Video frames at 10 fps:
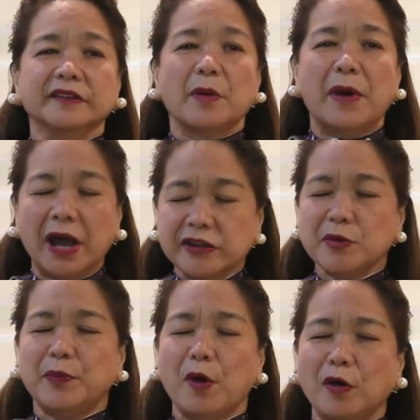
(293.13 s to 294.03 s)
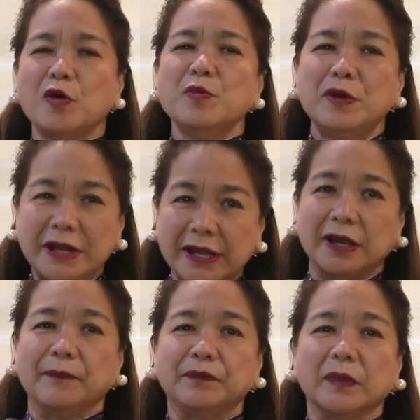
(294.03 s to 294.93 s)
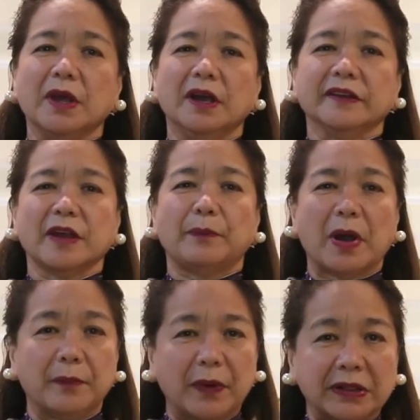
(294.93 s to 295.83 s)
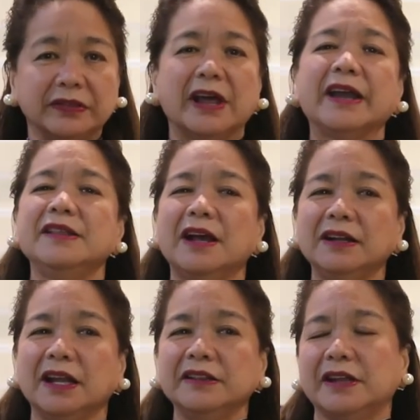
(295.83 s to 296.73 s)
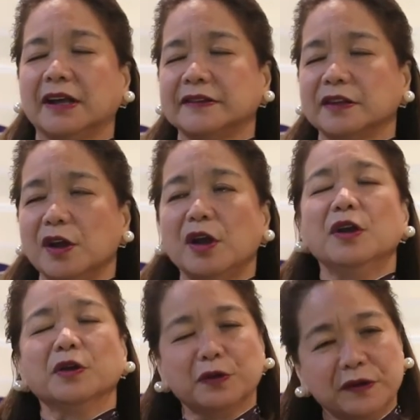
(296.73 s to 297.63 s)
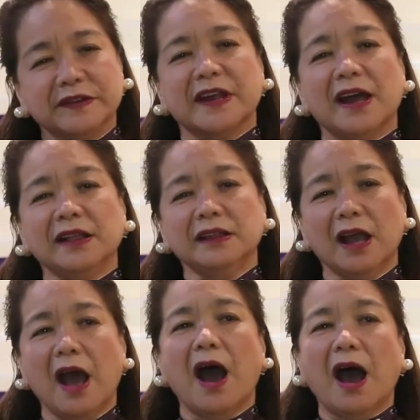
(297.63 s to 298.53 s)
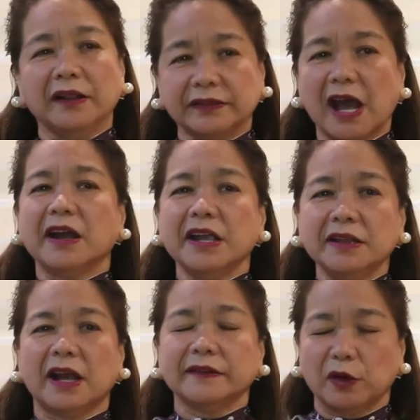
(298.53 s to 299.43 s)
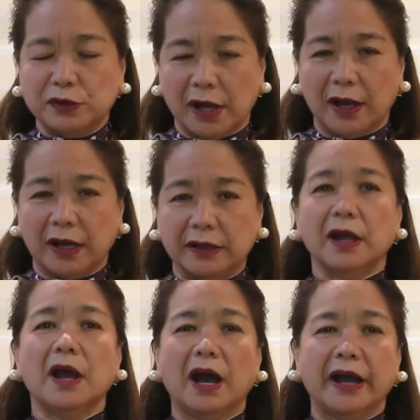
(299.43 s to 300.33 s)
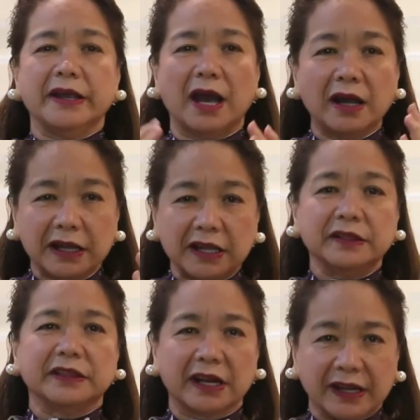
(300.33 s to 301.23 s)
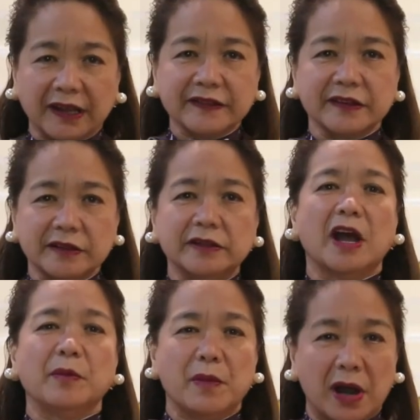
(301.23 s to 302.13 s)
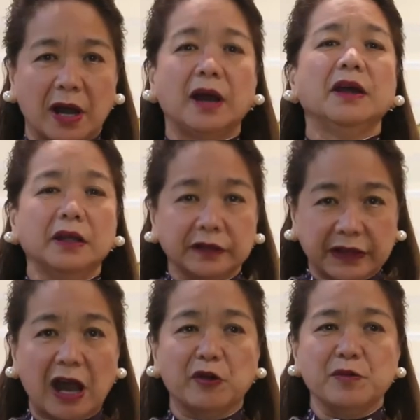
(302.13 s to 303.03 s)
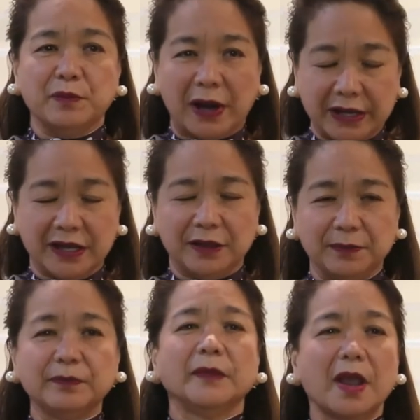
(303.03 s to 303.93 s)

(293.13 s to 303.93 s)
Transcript: Samahan niyo po akong muli sa pagpanday ng landas kung saan ang tanging nasa unahan ay ang interes ng mga taong bayan.